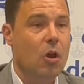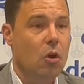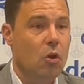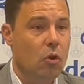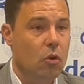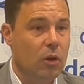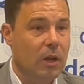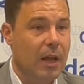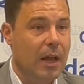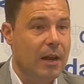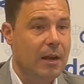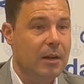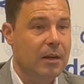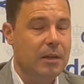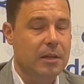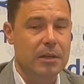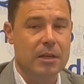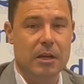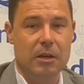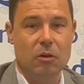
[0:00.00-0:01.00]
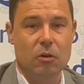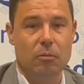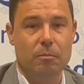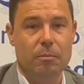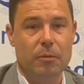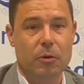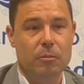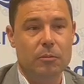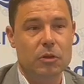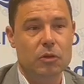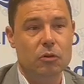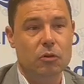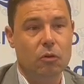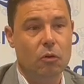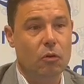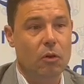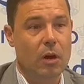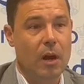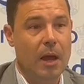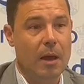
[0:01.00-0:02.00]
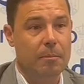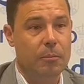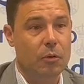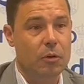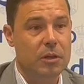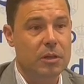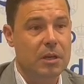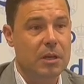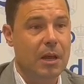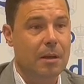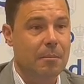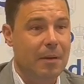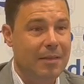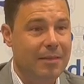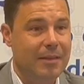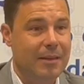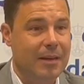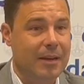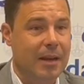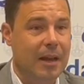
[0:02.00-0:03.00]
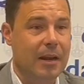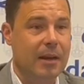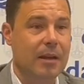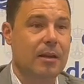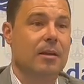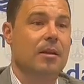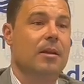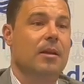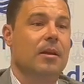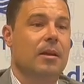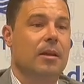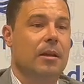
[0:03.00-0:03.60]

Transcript: local y el compromiso con la política más cercana,